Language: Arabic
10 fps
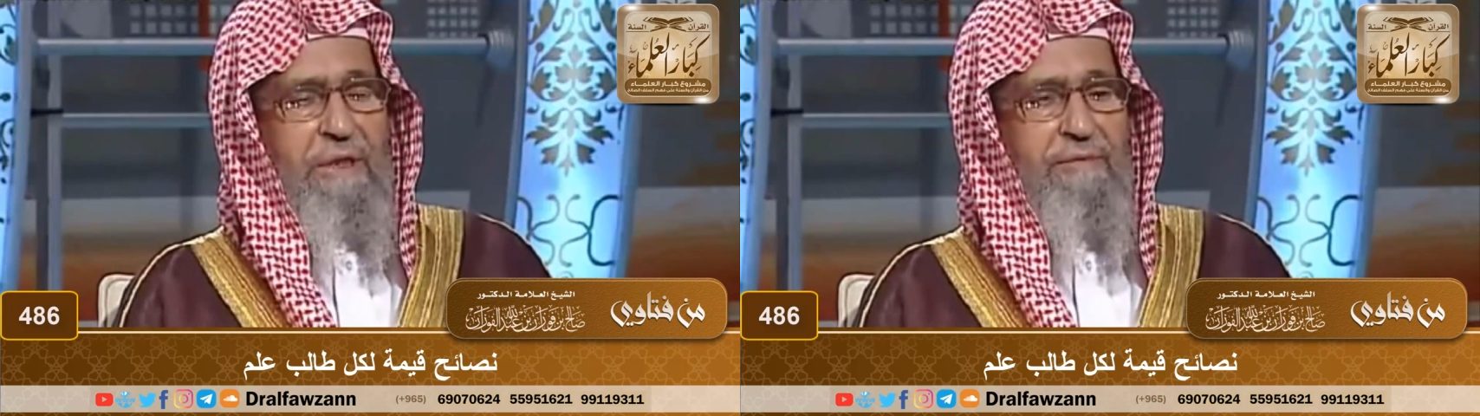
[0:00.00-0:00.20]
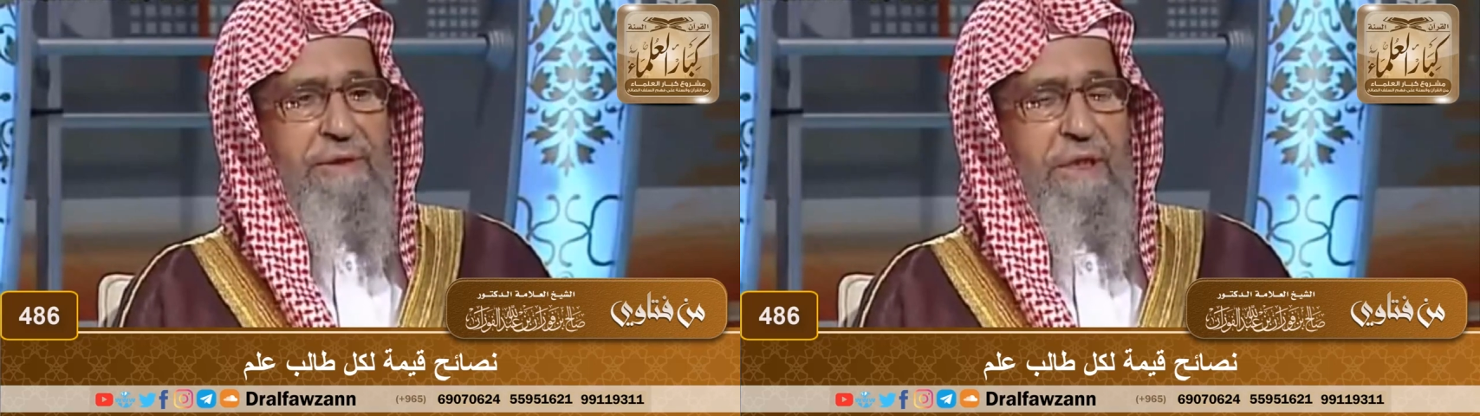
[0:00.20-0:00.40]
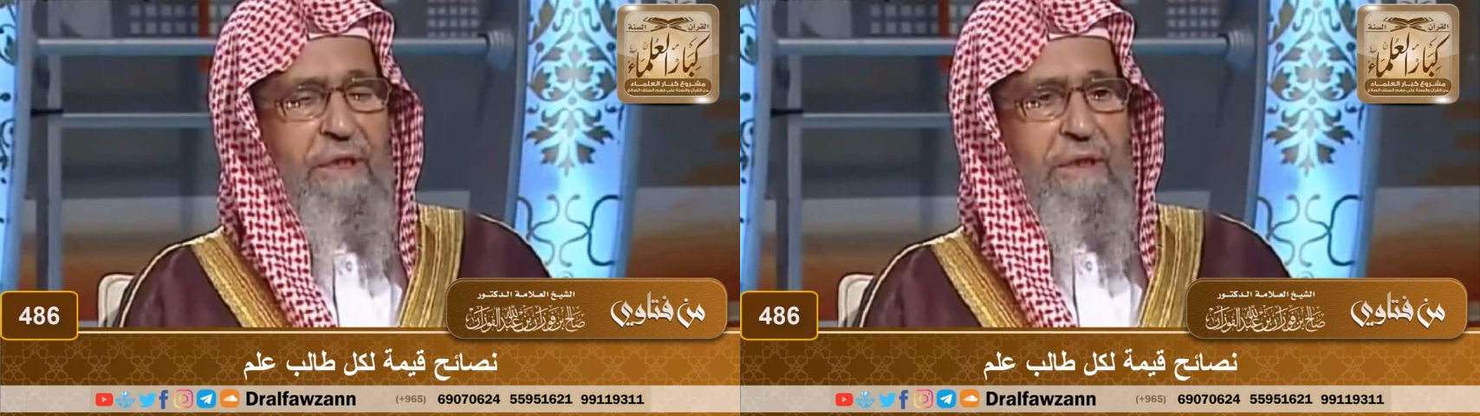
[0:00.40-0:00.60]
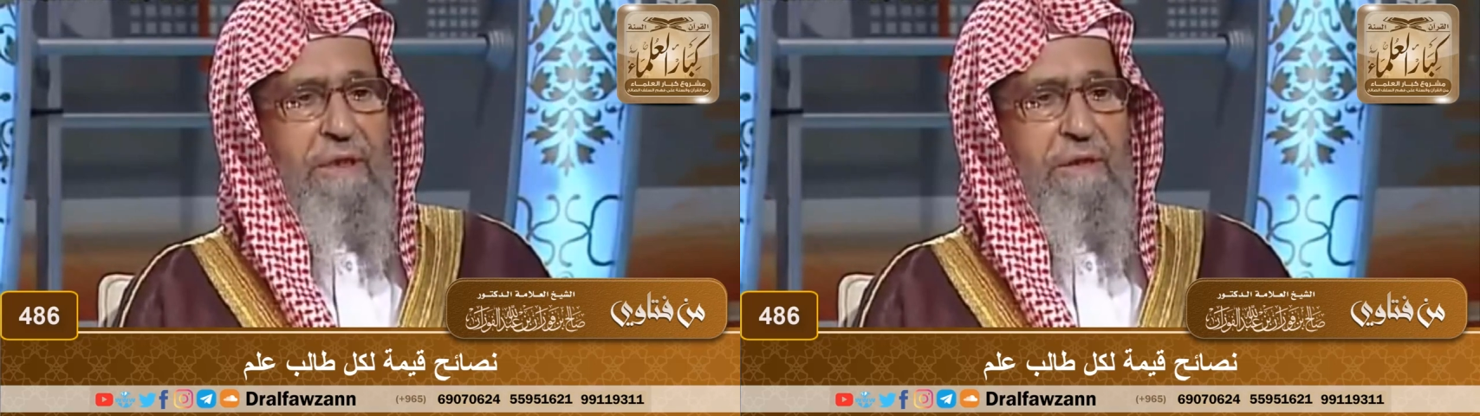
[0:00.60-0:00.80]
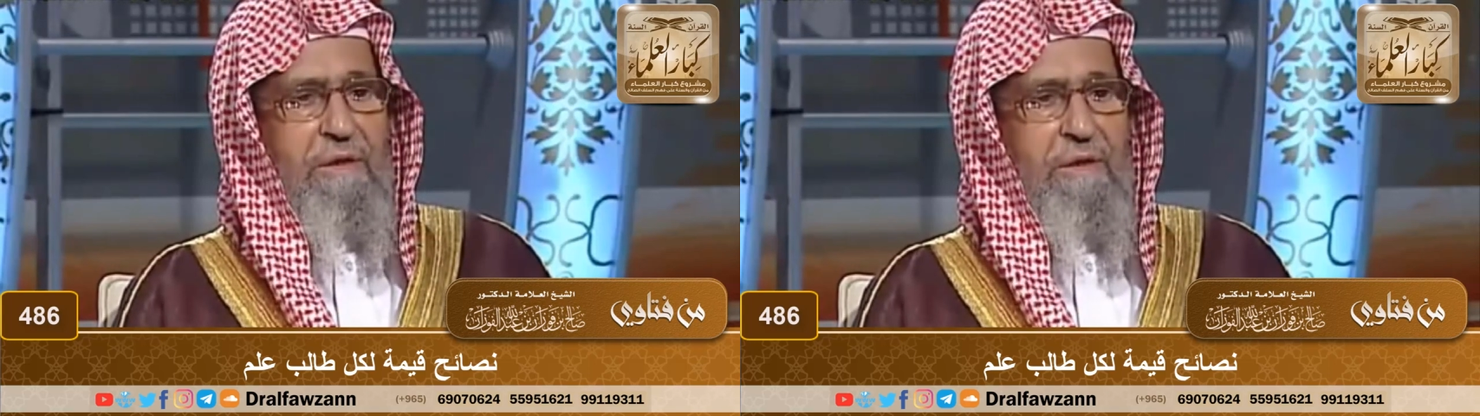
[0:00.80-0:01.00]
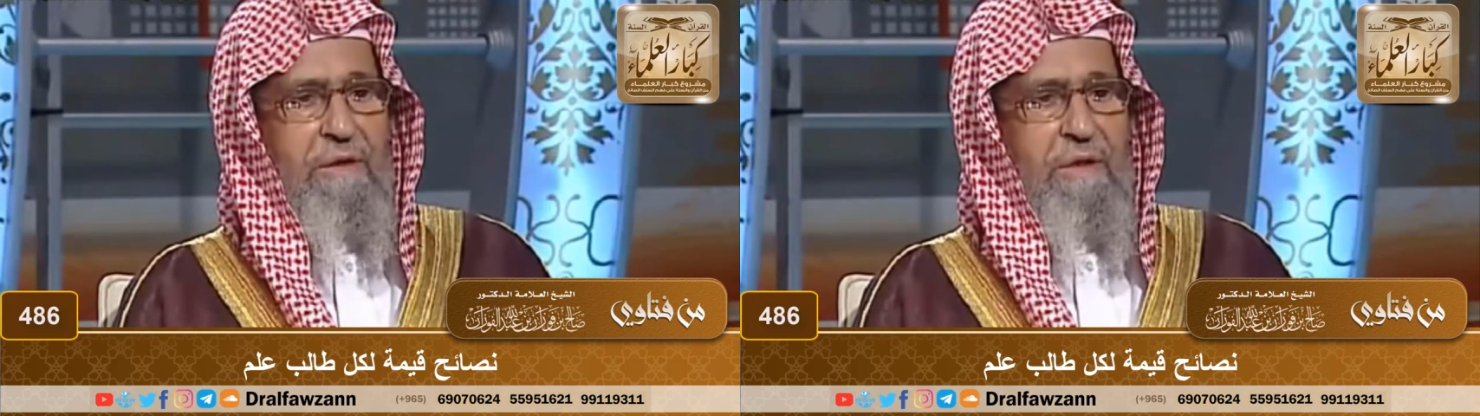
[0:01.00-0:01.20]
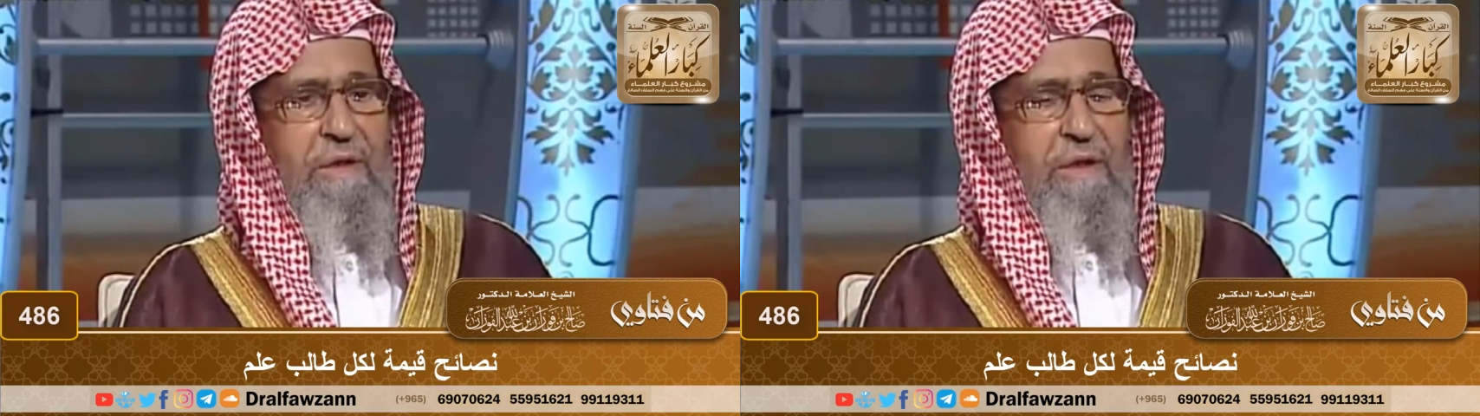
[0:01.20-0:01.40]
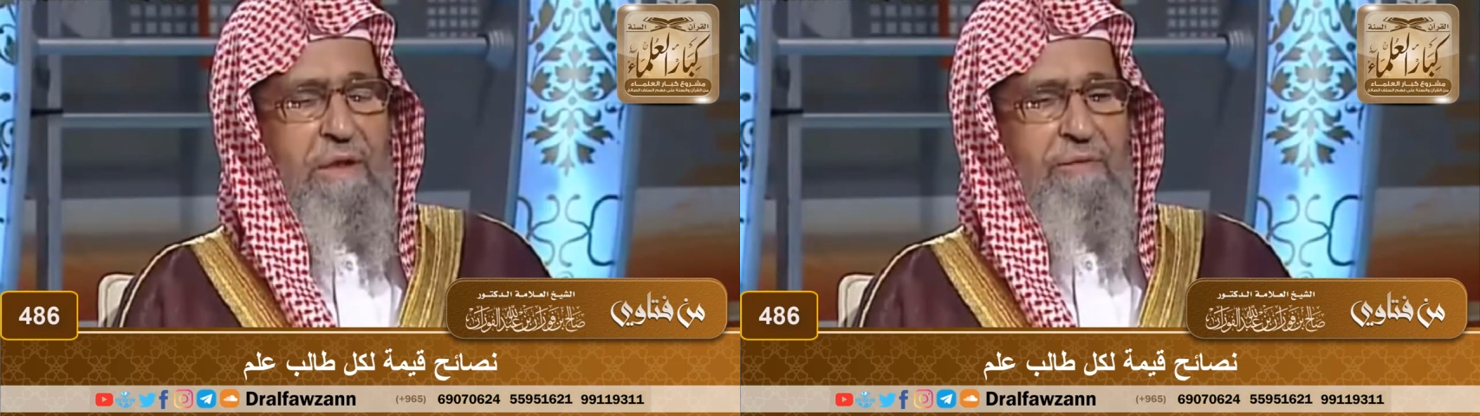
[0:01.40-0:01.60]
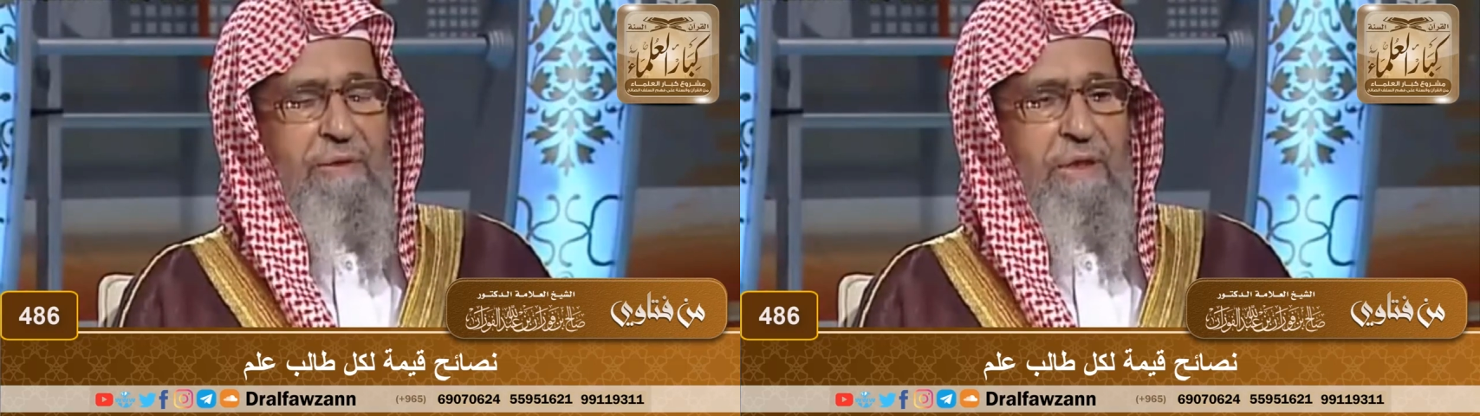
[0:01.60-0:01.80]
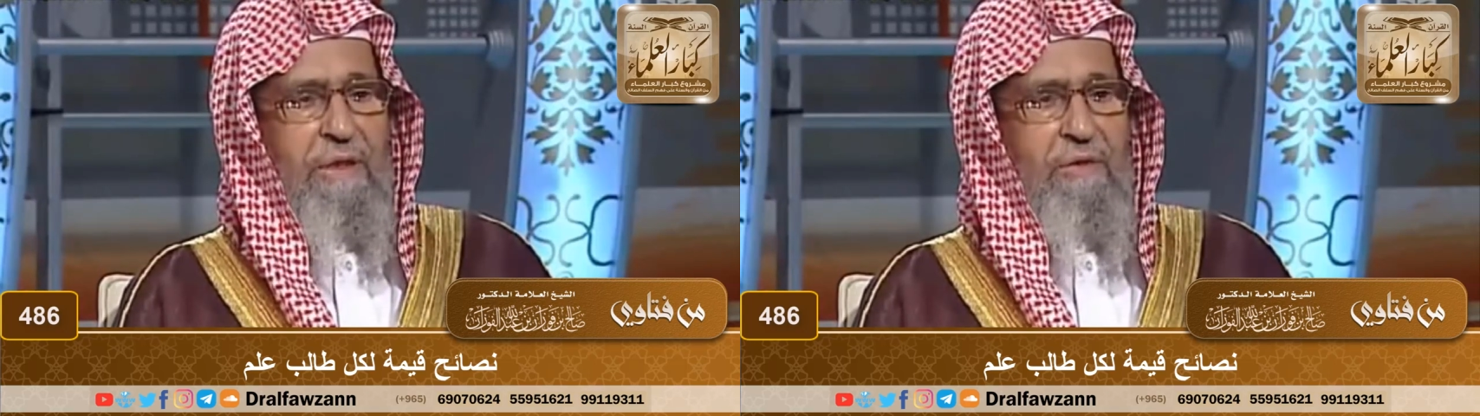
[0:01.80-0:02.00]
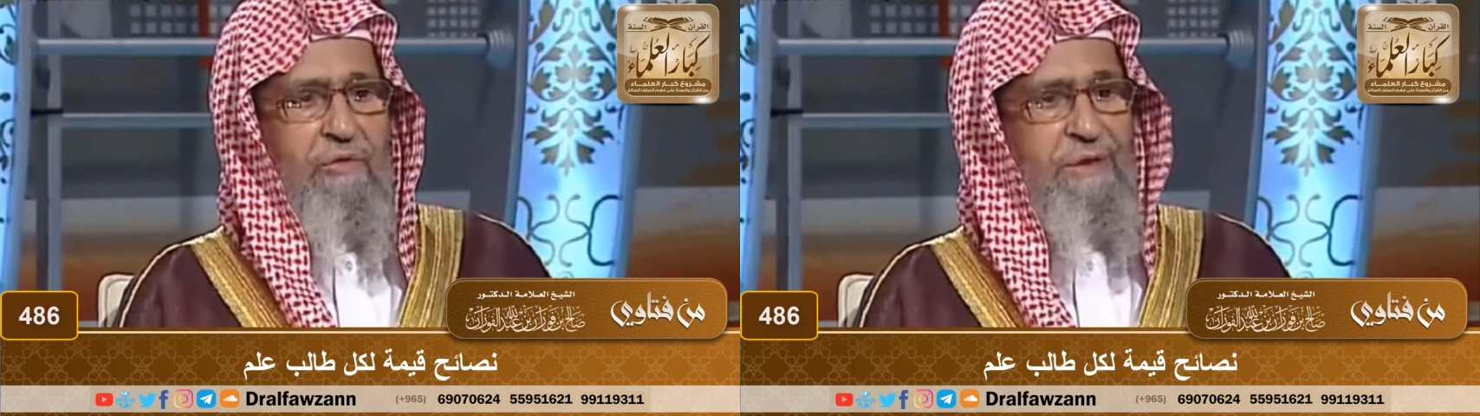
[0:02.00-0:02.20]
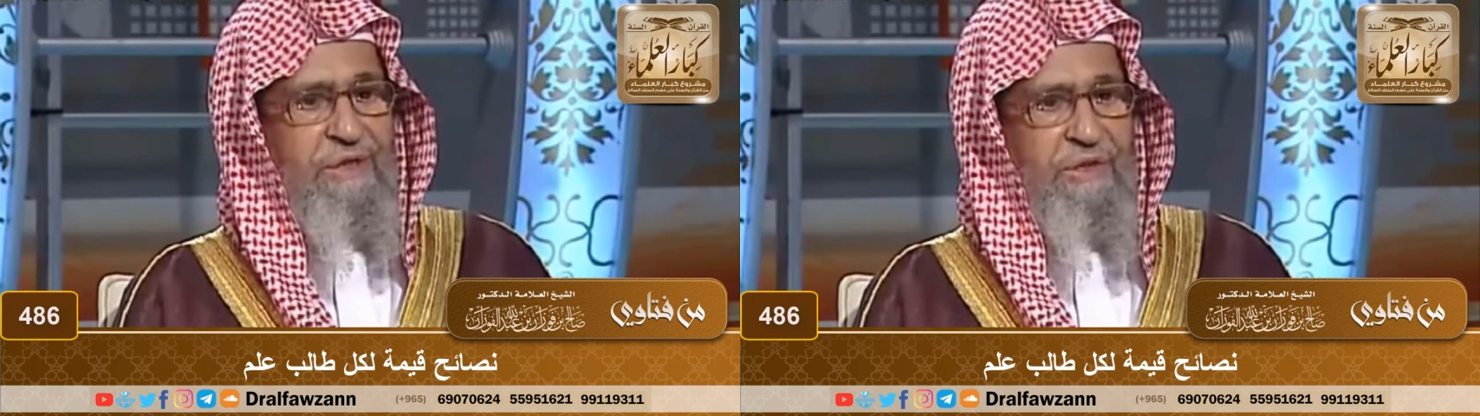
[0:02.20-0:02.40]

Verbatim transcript: يبدأ على ما قالوا من